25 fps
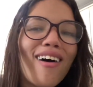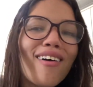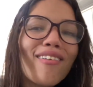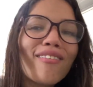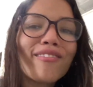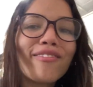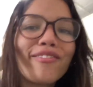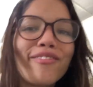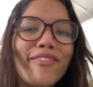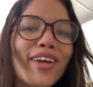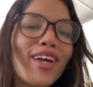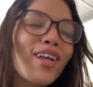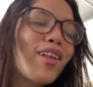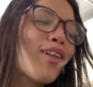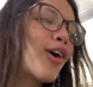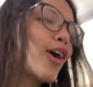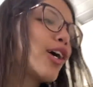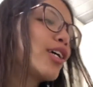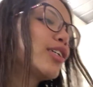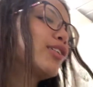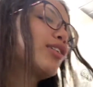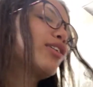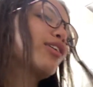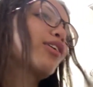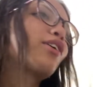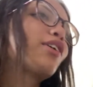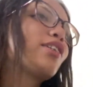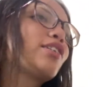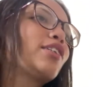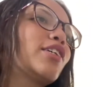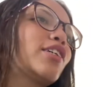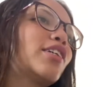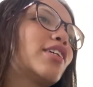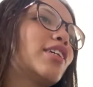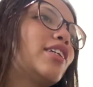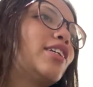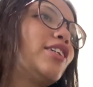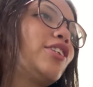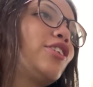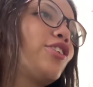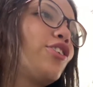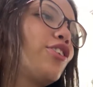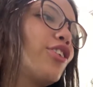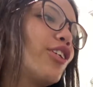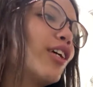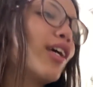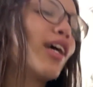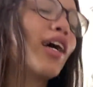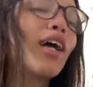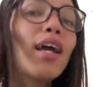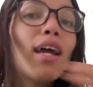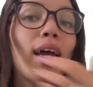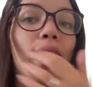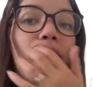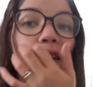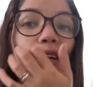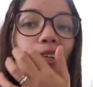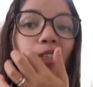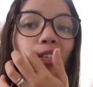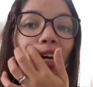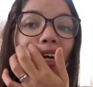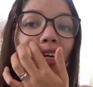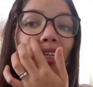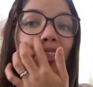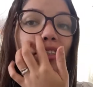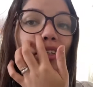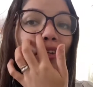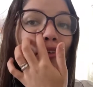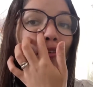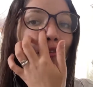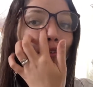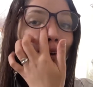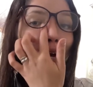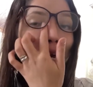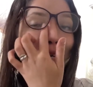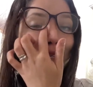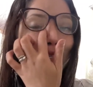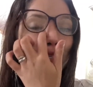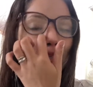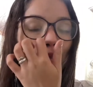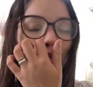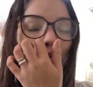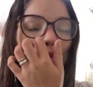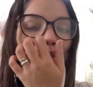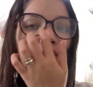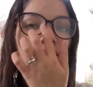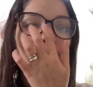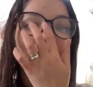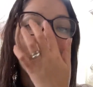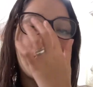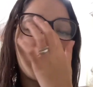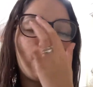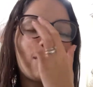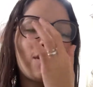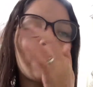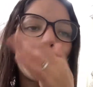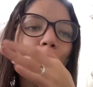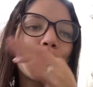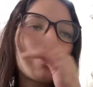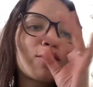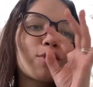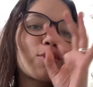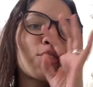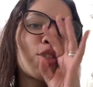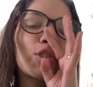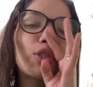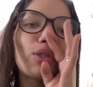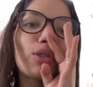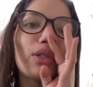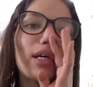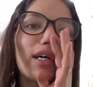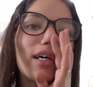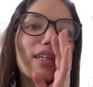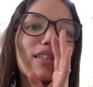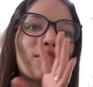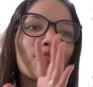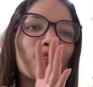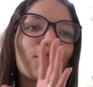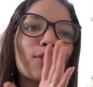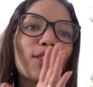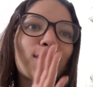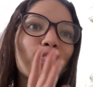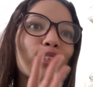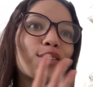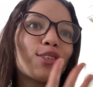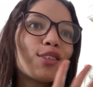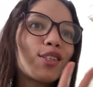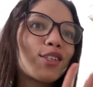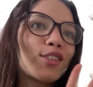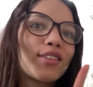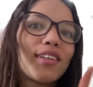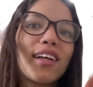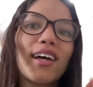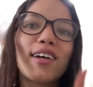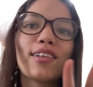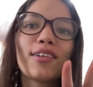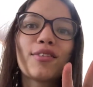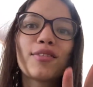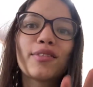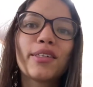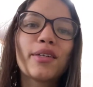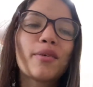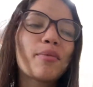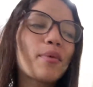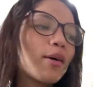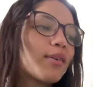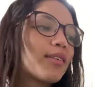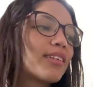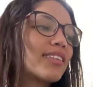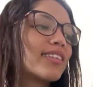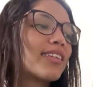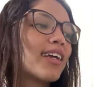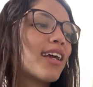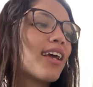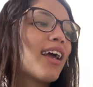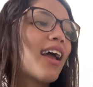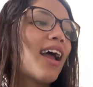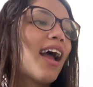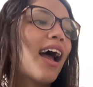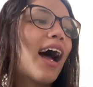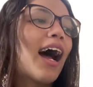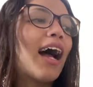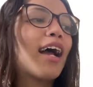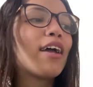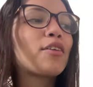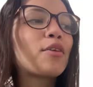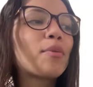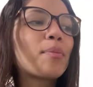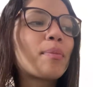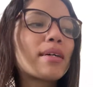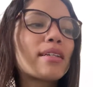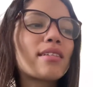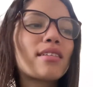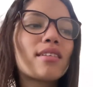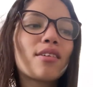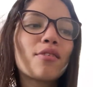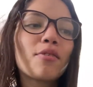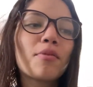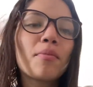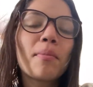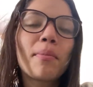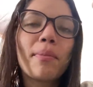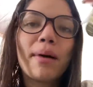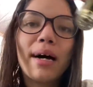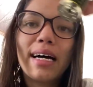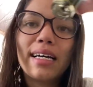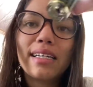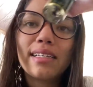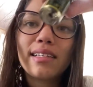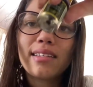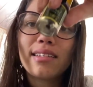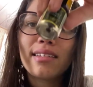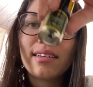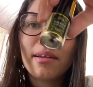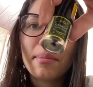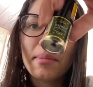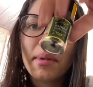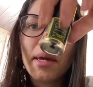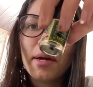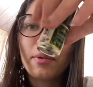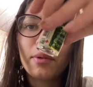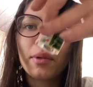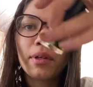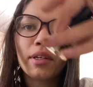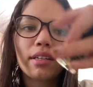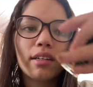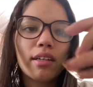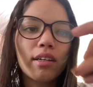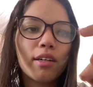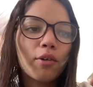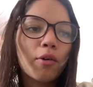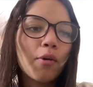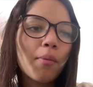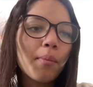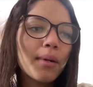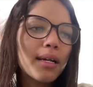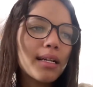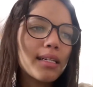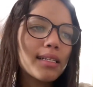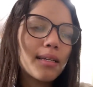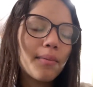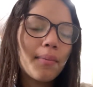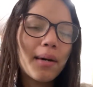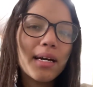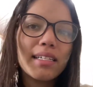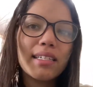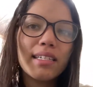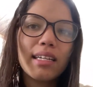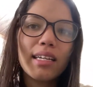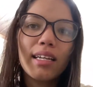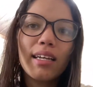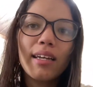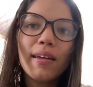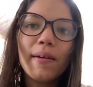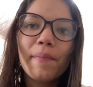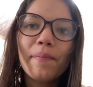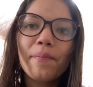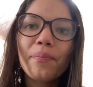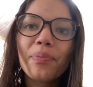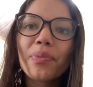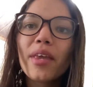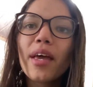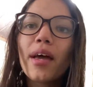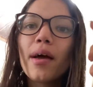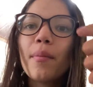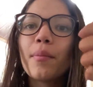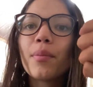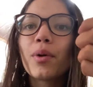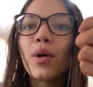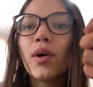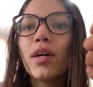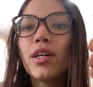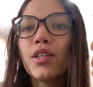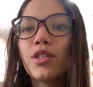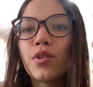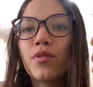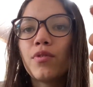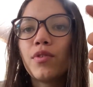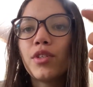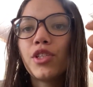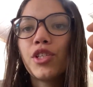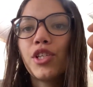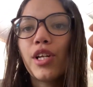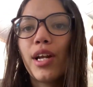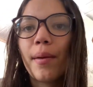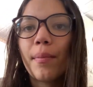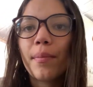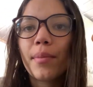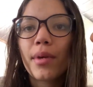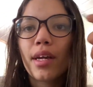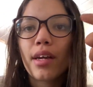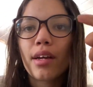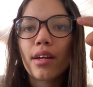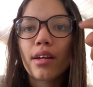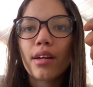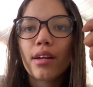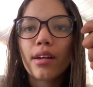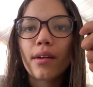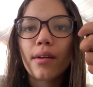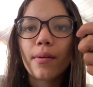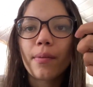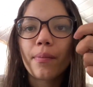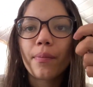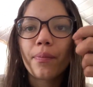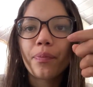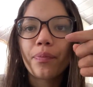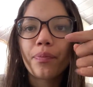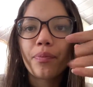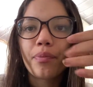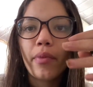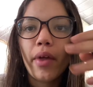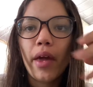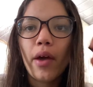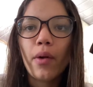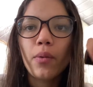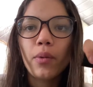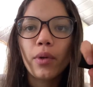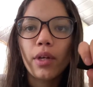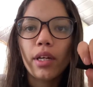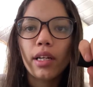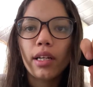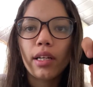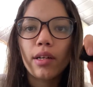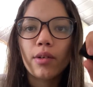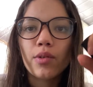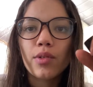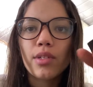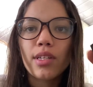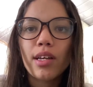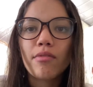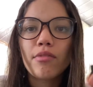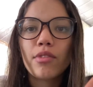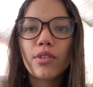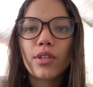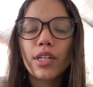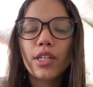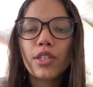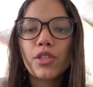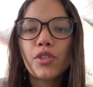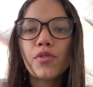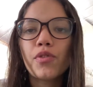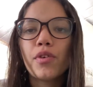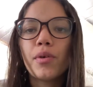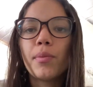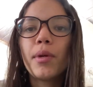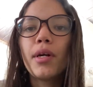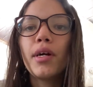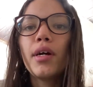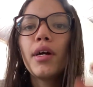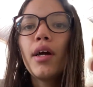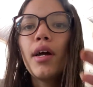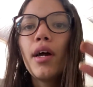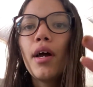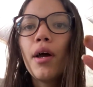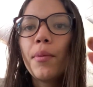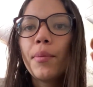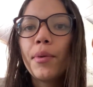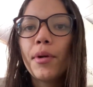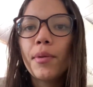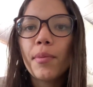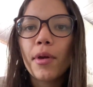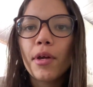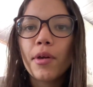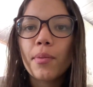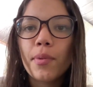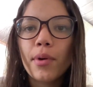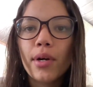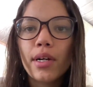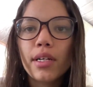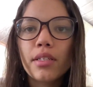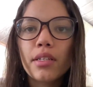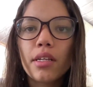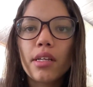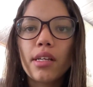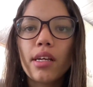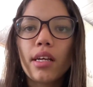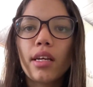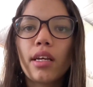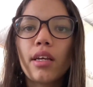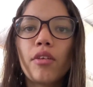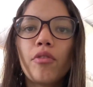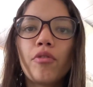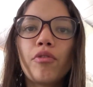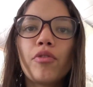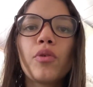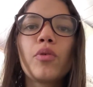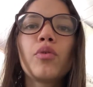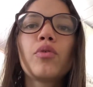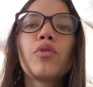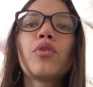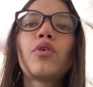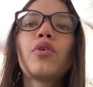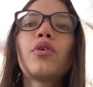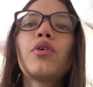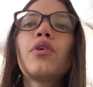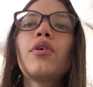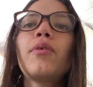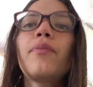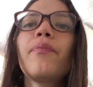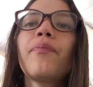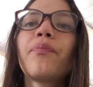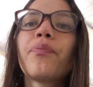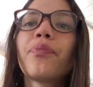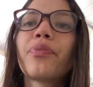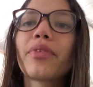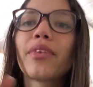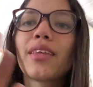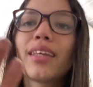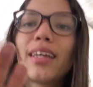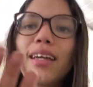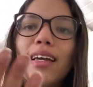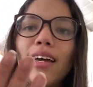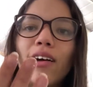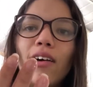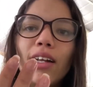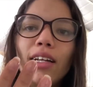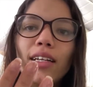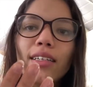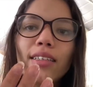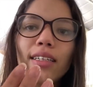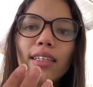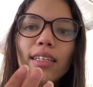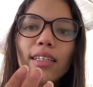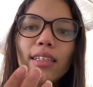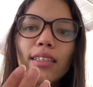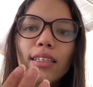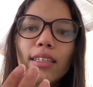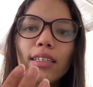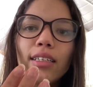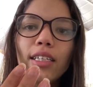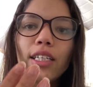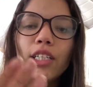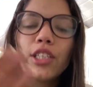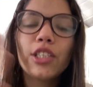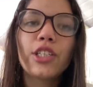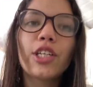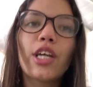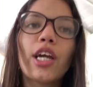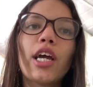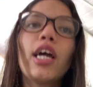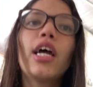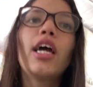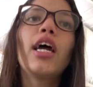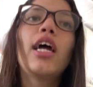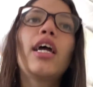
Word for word: Veloz o negócio aqui da titia. E, gente, eu faço... Eu sempre que eu tô estudando, eu não consigo só estudar, tem que fazer alguma coisa. Aí eu tô passando base na minha unha. Eu comprei essa base aqui, porque eu resolvi tirar minha, minha unha, né? Eu usava unha de fibra. Primeiro porque essa daqui infiltrou, Olha, até que ela tá grandinha.